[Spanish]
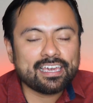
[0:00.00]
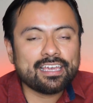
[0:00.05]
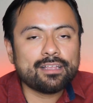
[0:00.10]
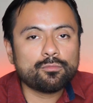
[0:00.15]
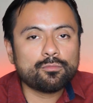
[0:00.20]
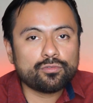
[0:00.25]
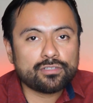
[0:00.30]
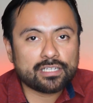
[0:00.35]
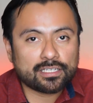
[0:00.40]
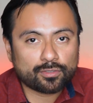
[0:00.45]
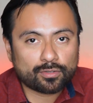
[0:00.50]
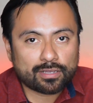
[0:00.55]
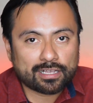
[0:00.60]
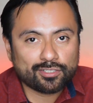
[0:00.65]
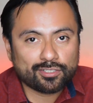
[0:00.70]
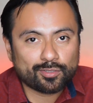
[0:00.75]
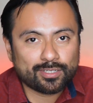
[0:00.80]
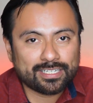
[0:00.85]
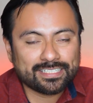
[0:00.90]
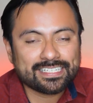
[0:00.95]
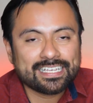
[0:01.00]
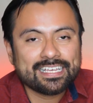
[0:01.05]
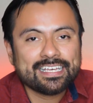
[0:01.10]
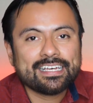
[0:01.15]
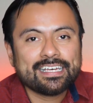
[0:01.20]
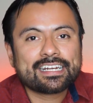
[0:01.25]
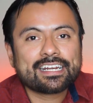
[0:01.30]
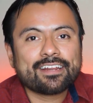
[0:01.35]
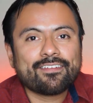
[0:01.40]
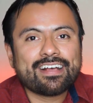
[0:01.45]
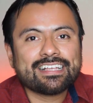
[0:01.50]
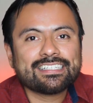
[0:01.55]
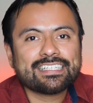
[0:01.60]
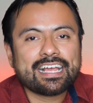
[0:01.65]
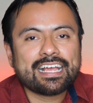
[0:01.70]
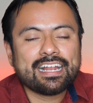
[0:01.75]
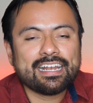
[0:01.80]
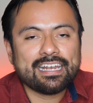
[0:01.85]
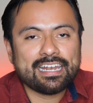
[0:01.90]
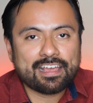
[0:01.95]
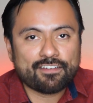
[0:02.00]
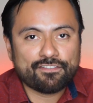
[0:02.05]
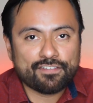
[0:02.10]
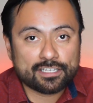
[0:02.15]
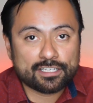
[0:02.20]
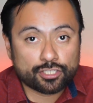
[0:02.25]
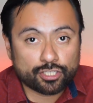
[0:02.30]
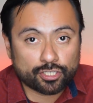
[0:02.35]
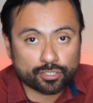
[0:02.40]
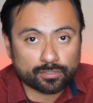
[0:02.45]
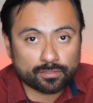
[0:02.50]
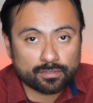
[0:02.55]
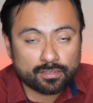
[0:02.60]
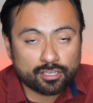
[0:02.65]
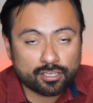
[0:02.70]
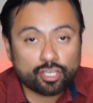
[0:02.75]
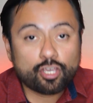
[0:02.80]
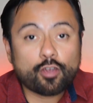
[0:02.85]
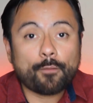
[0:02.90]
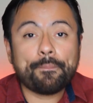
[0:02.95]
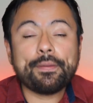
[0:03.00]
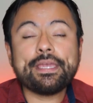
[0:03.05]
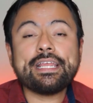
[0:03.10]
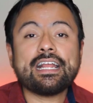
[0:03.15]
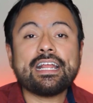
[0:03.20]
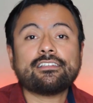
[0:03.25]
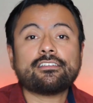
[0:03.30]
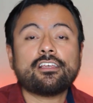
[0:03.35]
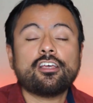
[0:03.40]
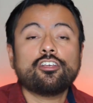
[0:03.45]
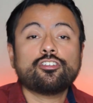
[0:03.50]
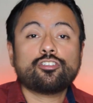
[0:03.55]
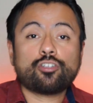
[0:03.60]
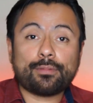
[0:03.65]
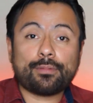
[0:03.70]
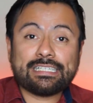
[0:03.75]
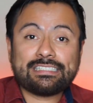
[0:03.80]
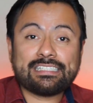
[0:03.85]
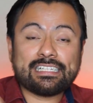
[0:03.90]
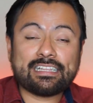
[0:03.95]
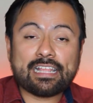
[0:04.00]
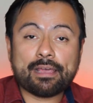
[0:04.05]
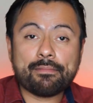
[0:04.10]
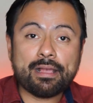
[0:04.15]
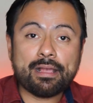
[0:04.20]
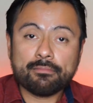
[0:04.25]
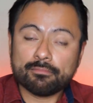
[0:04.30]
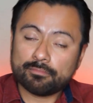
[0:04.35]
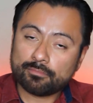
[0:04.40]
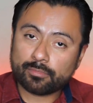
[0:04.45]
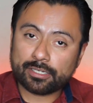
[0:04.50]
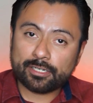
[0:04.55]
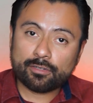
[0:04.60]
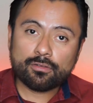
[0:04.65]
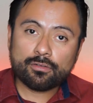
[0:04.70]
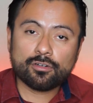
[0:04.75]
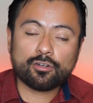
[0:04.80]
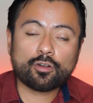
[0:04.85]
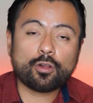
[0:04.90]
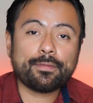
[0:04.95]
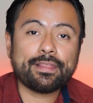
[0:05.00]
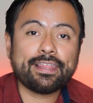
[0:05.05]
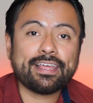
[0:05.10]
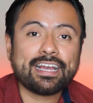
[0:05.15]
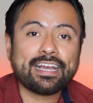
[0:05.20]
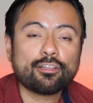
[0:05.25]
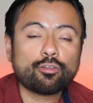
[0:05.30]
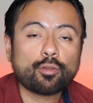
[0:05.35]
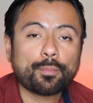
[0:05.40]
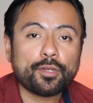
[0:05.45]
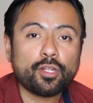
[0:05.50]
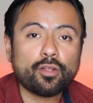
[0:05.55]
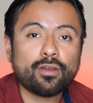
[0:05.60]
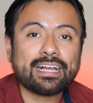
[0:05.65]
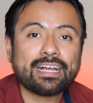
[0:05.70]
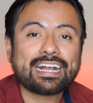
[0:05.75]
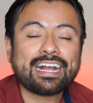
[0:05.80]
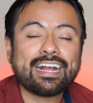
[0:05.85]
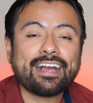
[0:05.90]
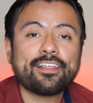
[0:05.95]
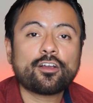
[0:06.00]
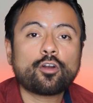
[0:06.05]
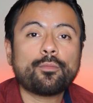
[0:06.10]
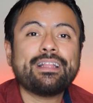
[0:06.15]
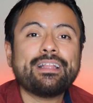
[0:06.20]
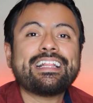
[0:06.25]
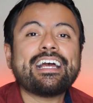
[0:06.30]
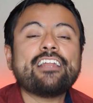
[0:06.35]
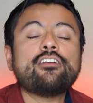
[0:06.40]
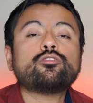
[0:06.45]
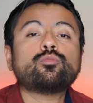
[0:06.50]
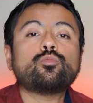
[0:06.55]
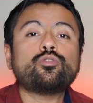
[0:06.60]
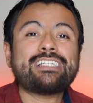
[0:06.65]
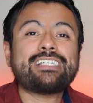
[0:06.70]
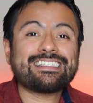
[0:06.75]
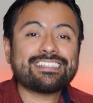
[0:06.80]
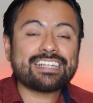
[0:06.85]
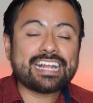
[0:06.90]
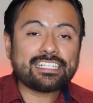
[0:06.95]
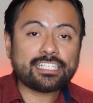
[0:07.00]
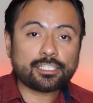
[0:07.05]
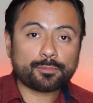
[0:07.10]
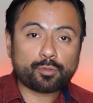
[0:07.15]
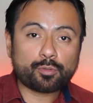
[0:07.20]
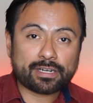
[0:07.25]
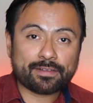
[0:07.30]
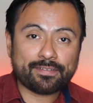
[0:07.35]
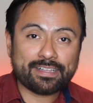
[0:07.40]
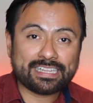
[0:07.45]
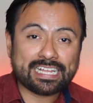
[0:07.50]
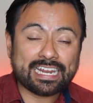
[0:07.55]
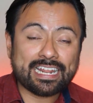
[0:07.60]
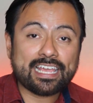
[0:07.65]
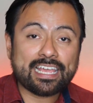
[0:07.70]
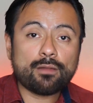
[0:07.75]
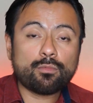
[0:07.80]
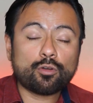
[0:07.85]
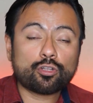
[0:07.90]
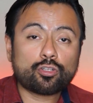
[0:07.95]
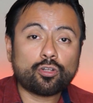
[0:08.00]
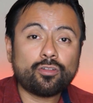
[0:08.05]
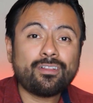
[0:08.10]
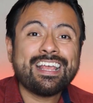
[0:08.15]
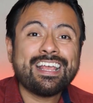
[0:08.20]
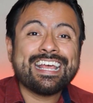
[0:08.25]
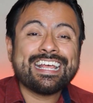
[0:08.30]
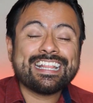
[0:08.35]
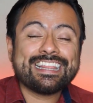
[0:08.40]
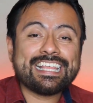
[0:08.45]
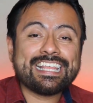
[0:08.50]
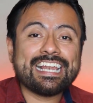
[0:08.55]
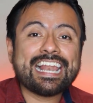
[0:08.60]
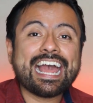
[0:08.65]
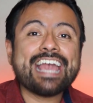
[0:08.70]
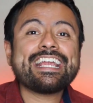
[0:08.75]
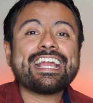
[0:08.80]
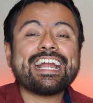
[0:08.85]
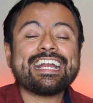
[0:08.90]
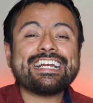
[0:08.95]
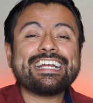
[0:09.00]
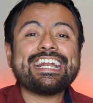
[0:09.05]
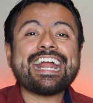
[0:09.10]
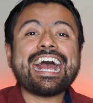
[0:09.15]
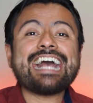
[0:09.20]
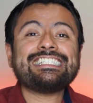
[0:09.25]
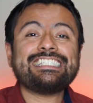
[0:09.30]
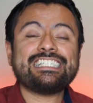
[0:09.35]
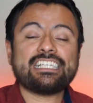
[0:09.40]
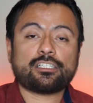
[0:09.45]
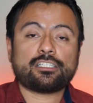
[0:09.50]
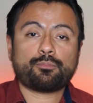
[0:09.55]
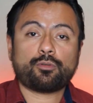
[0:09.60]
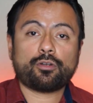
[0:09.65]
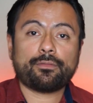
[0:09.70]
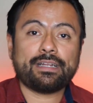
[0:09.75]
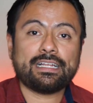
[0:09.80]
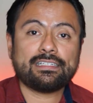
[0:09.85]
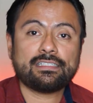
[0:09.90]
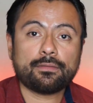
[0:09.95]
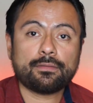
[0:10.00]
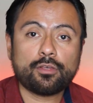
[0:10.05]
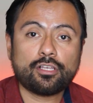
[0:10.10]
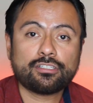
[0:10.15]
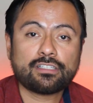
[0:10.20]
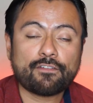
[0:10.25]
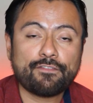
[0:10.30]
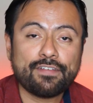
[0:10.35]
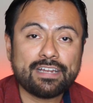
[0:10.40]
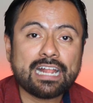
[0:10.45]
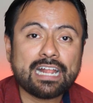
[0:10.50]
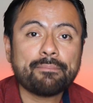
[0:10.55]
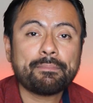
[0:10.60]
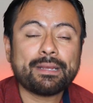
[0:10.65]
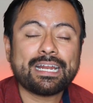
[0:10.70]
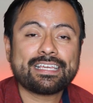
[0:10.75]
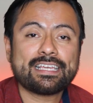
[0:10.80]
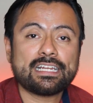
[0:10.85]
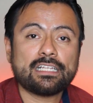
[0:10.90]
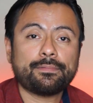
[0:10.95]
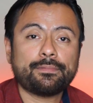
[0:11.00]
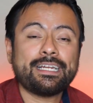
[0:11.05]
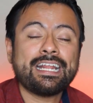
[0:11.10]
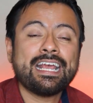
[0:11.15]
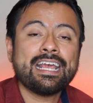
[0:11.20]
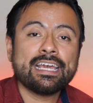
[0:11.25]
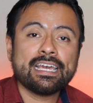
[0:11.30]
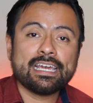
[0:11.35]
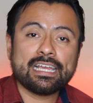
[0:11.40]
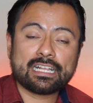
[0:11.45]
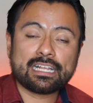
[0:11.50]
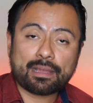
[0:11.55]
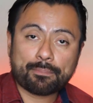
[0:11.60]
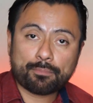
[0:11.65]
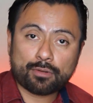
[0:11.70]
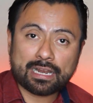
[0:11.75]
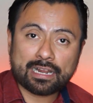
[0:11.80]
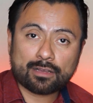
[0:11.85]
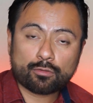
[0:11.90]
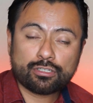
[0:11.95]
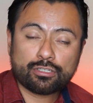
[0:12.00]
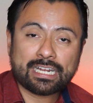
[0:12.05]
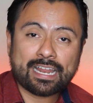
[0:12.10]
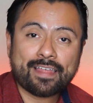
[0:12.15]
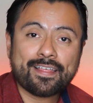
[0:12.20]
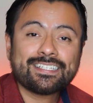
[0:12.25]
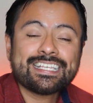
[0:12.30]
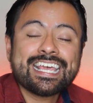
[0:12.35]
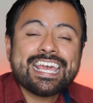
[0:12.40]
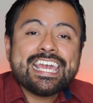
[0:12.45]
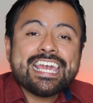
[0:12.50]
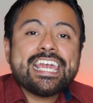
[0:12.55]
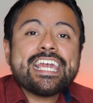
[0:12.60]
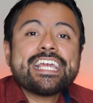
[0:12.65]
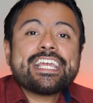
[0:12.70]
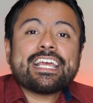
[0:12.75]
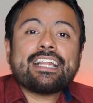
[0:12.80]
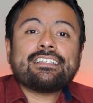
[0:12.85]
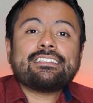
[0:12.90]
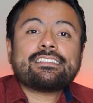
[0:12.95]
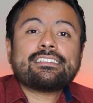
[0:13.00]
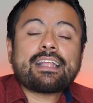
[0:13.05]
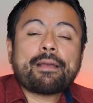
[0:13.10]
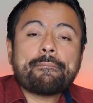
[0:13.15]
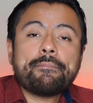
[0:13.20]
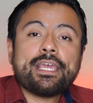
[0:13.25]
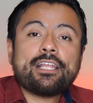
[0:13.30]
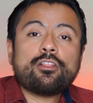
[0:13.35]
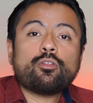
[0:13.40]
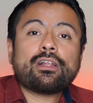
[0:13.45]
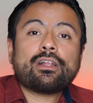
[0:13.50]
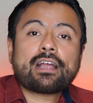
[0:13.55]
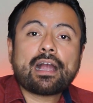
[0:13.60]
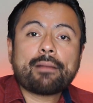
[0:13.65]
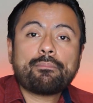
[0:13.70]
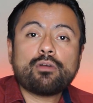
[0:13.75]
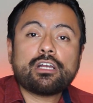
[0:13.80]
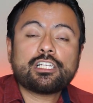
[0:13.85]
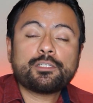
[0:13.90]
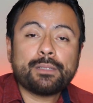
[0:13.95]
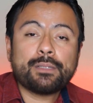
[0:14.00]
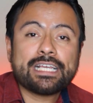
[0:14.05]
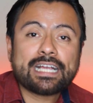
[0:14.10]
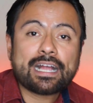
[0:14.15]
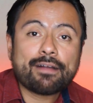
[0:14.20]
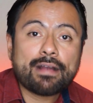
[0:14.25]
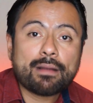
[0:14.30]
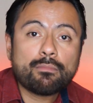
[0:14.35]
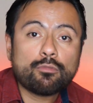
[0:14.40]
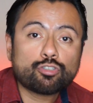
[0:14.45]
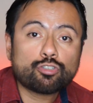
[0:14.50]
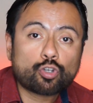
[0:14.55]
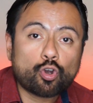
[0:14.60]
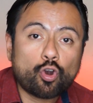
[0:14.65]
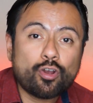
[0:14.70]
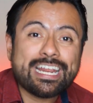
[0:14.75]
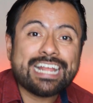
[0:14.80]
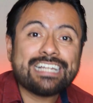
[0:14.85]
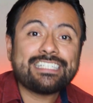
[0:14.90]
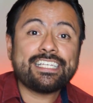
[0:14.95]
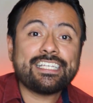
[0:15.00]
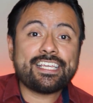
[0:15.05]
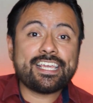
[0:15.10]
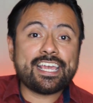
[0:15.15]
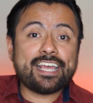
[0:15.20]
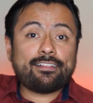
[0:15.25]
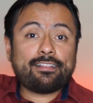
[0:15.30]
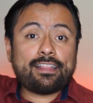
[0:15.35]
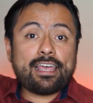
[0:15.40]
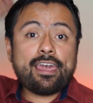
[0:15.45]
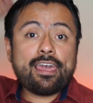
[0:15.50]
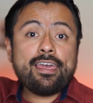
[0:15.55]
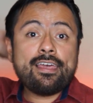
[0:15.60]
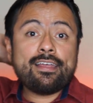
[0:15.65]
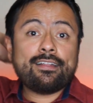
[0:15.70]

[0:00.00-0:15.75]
en muchas ocasiones rebasa la ficción. ¿Qué opinas sobre este tema? Bueno, no olvides dejar tu opinión en la caja de comentarios. Muchas gracias por reventar el botón de like. Gracias por ver este video hasta el final. Para quienes ven el Caporal a Cucharadas y quienes están viendo el Capo Explica, vamos con el siguiente